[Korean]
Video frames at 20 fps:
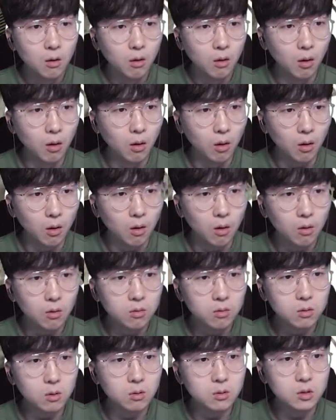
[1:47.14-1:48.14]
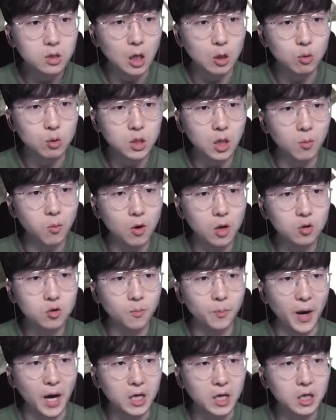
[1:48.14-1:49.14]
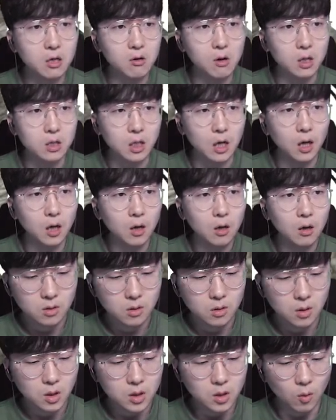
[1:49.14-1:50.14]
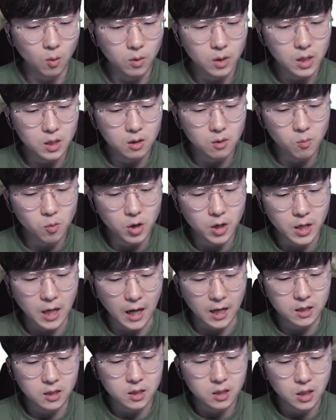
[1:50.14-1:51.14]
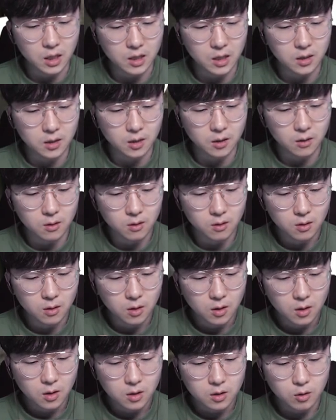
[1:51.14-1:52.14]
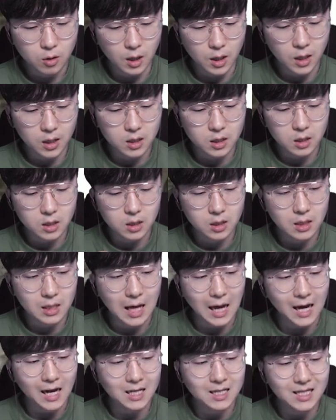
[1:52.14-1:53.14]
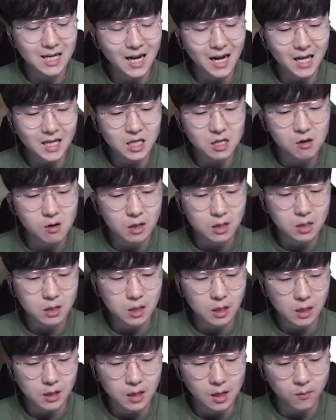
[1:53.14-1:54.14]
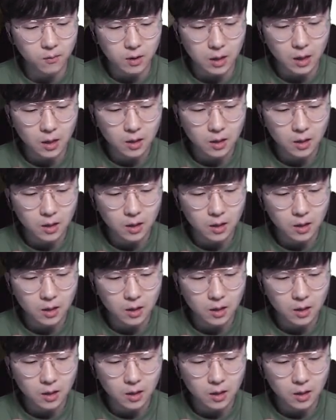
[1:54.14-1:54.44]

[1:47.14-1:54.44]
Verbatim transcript: 어? 이거 자동차가 뭔가 좀 바뀐 것 같다? 아니 원래 이런 모양이 아니지 않았나요? 되게 약간 작아진 것 같은데 옛날보다?